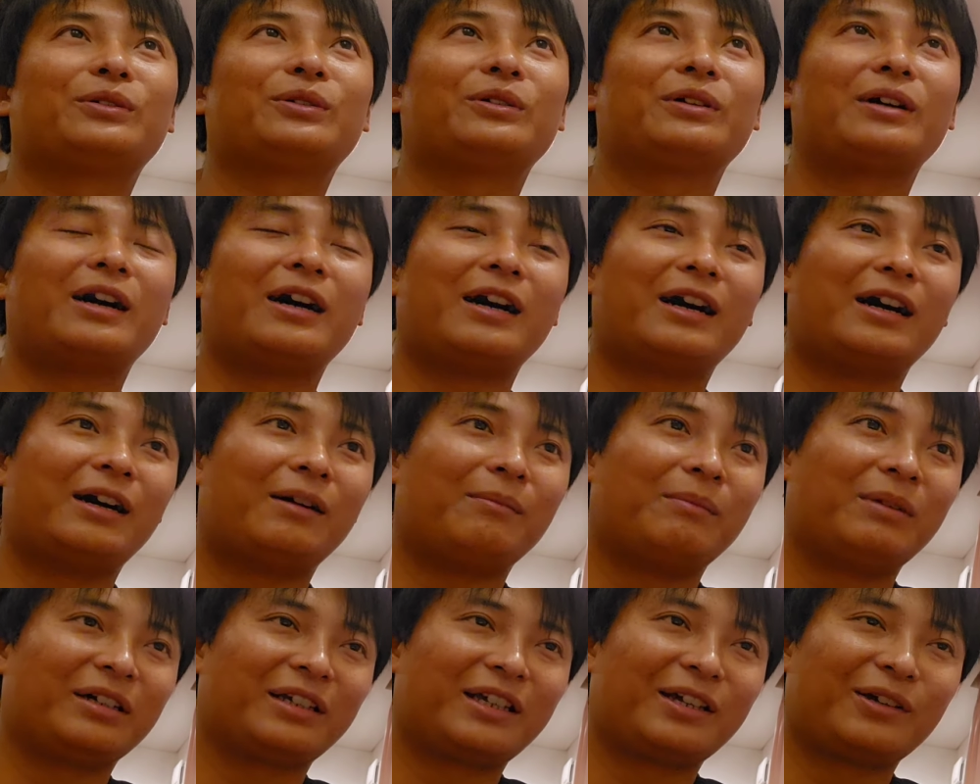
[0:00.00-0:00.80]
ろ
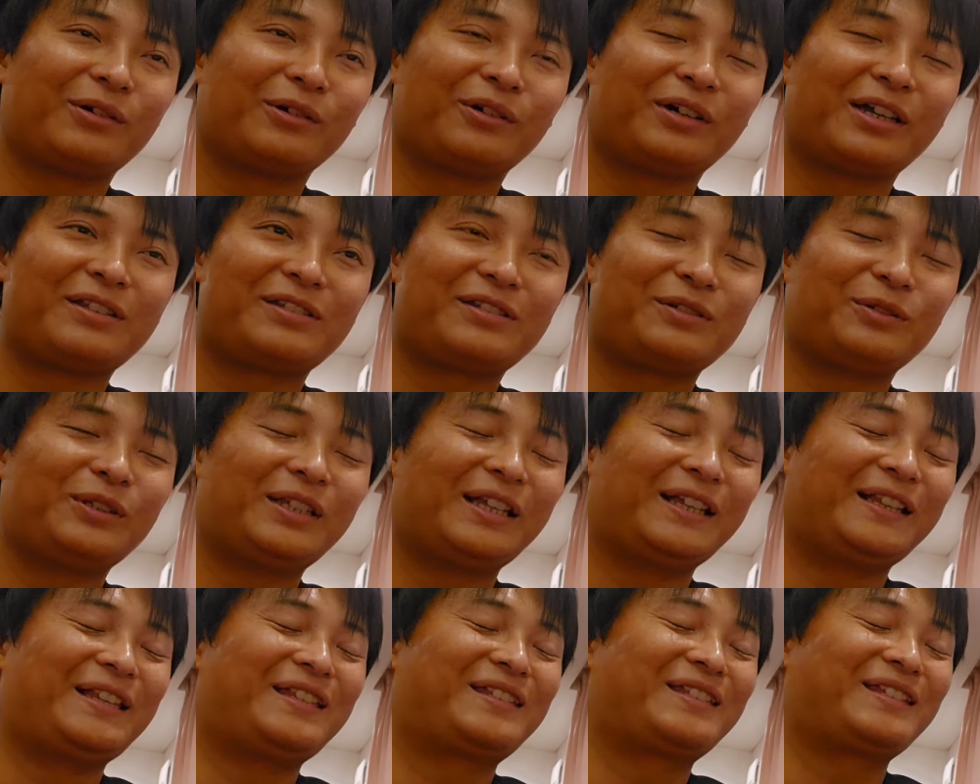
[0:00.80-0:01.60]
が、まあ結構結論
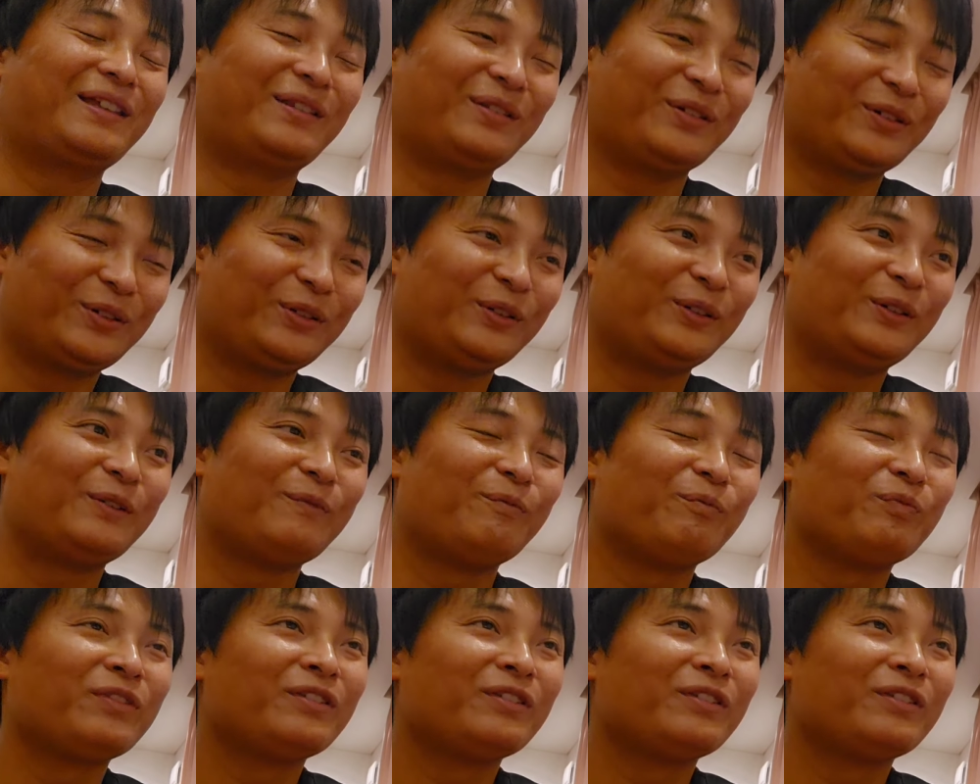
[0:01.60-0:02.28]
なんですけど、